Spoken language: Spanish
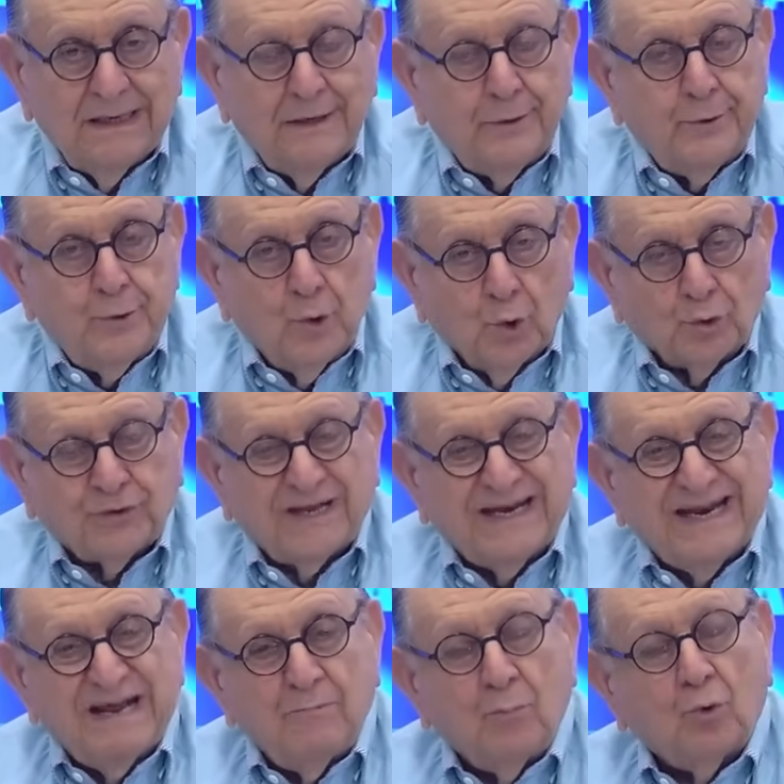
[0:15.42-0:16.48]
no
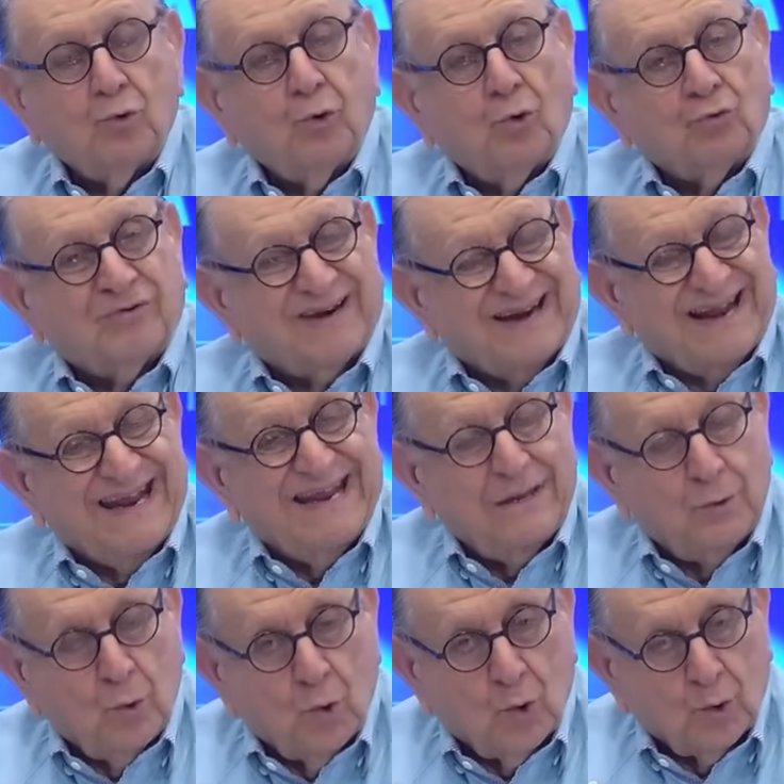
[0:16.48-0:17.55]
tenemos los
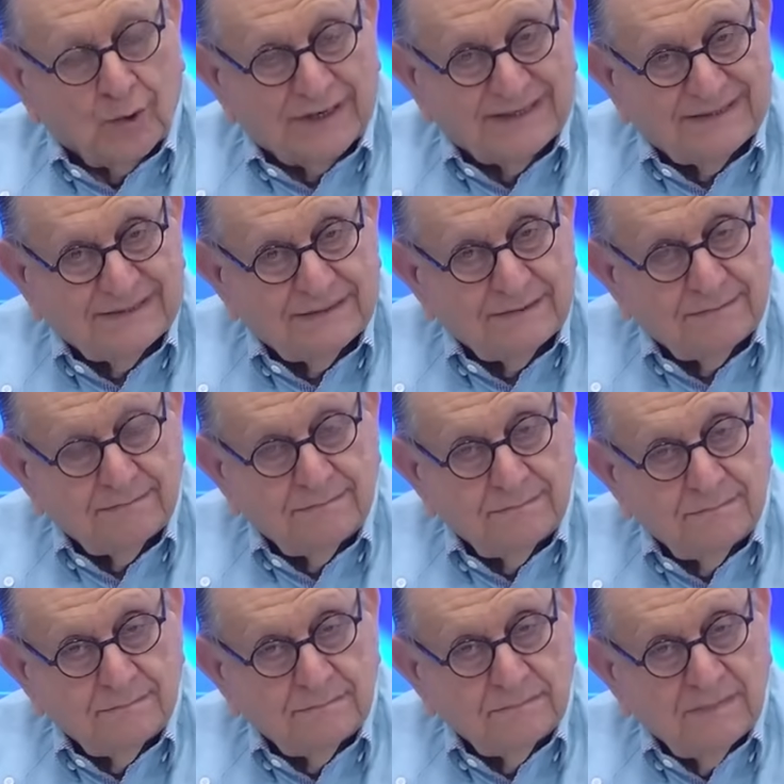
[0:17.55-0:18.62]
regidores,
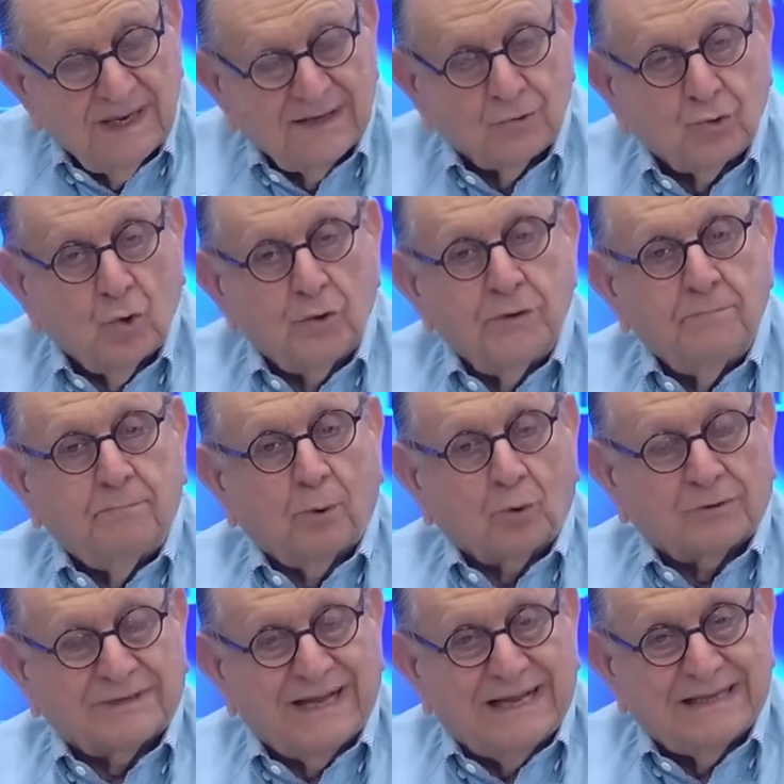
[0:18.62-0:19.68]
que son
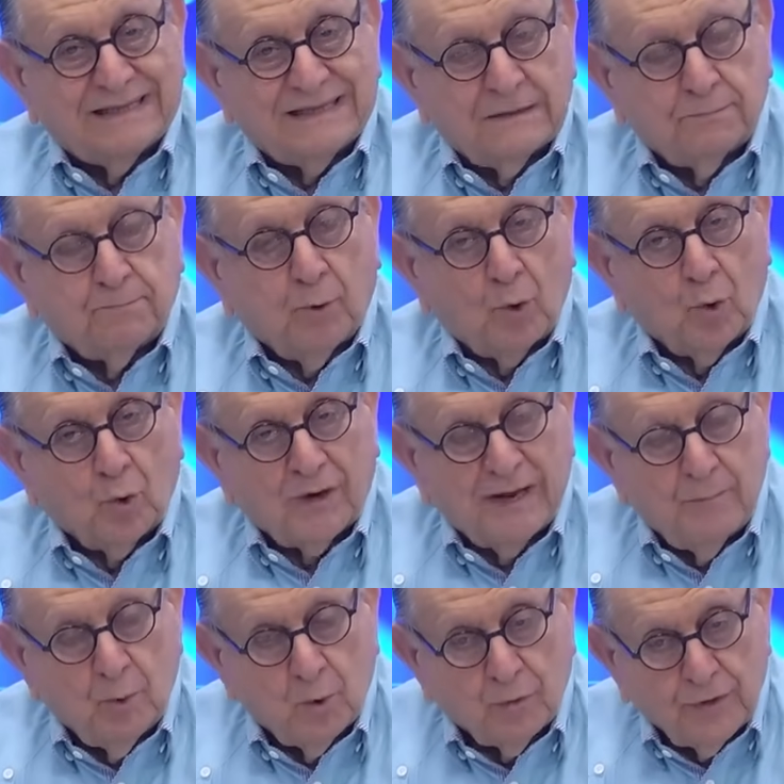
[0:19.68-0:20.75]
importantes por lo que
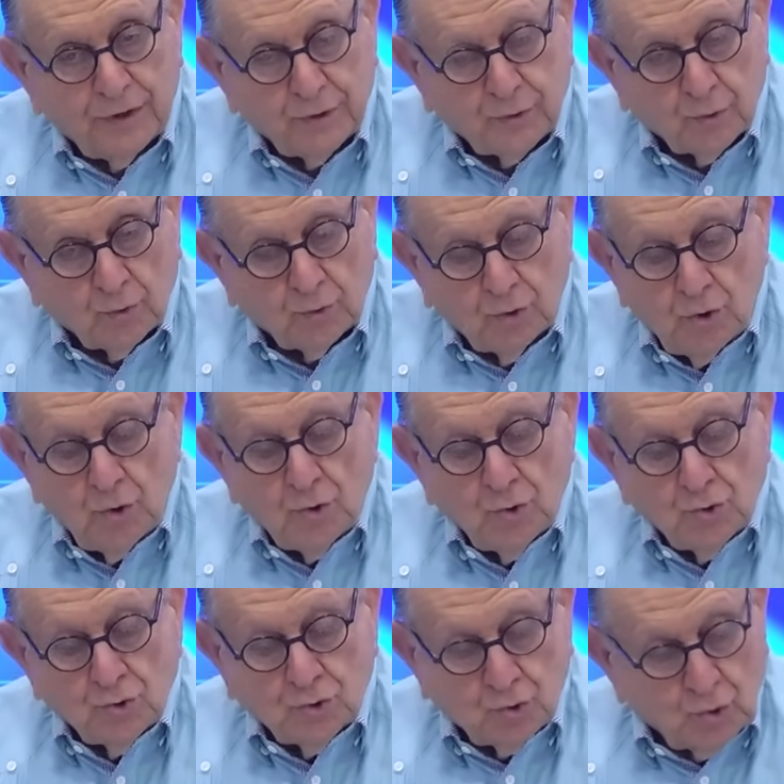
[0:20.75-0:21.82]
hemos dicho.
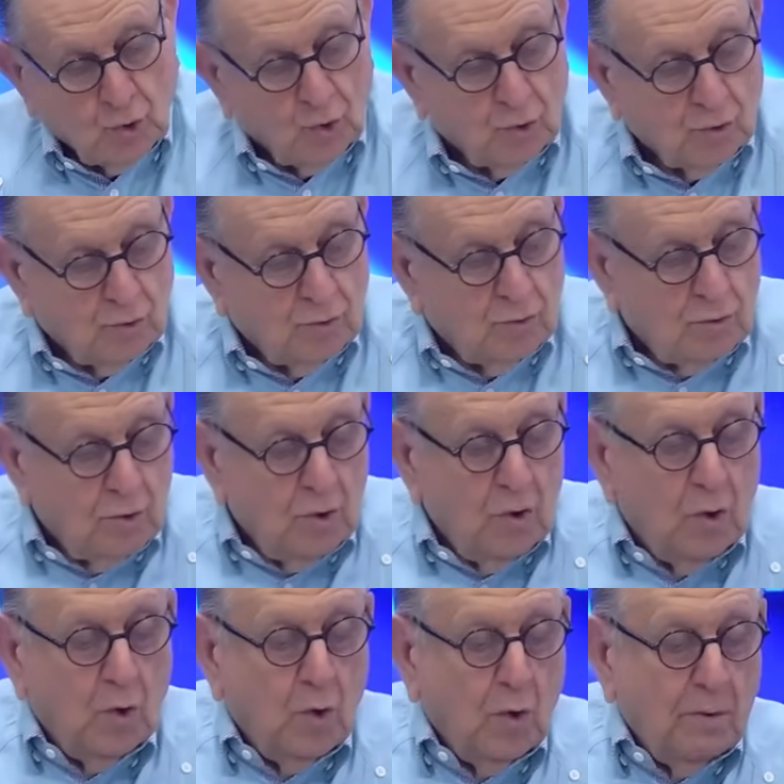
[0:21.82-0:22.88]
Son
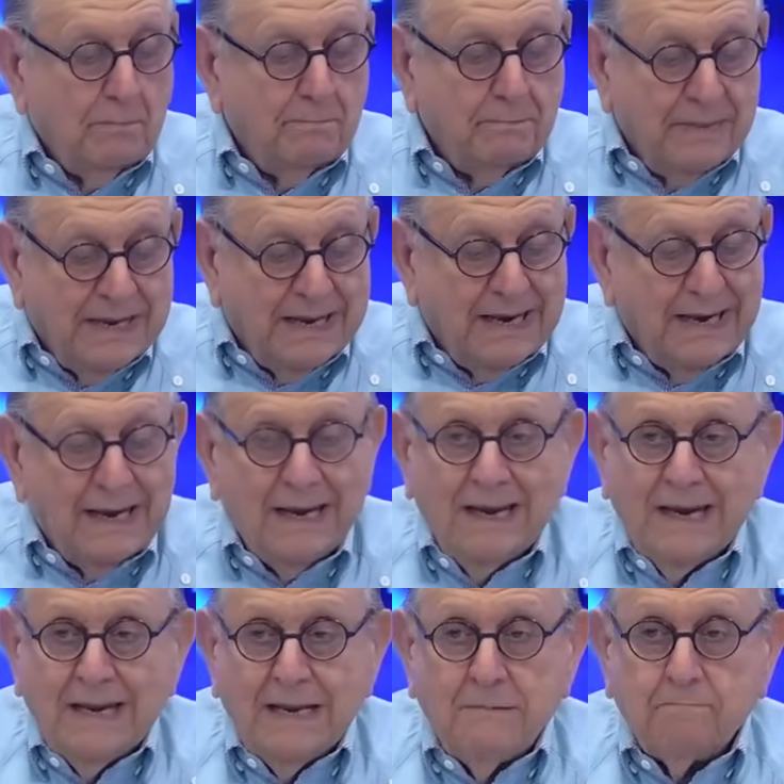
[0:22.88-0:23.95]
mil
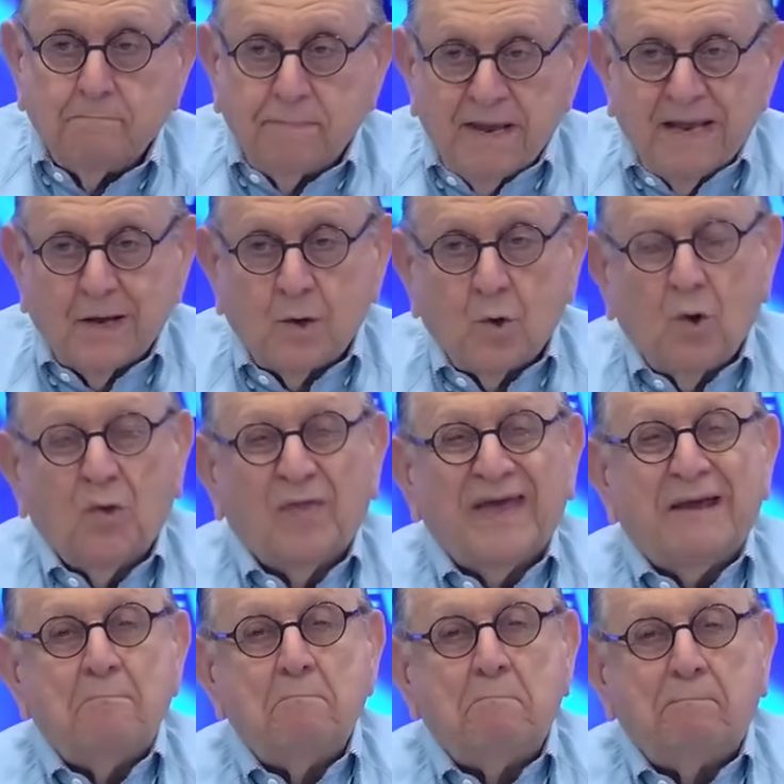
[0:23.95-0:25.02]
y pico
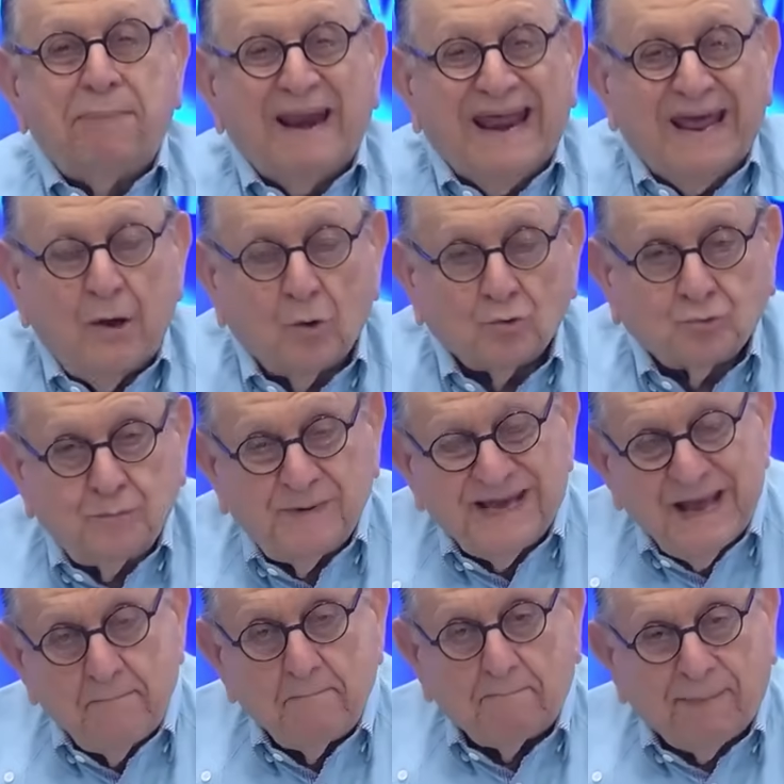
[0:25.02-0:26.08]
de empleos
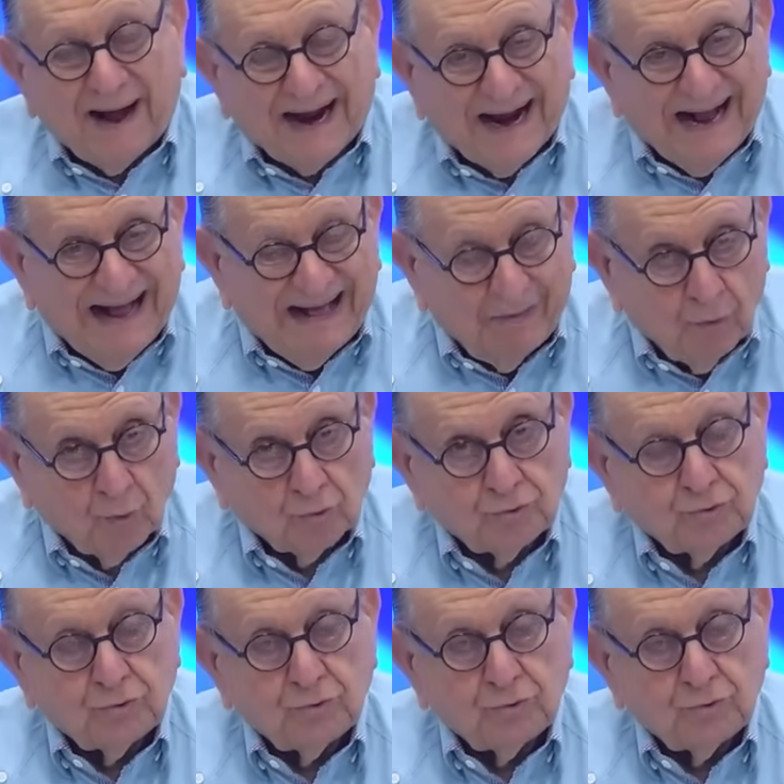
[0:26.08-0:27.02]
bien pagados.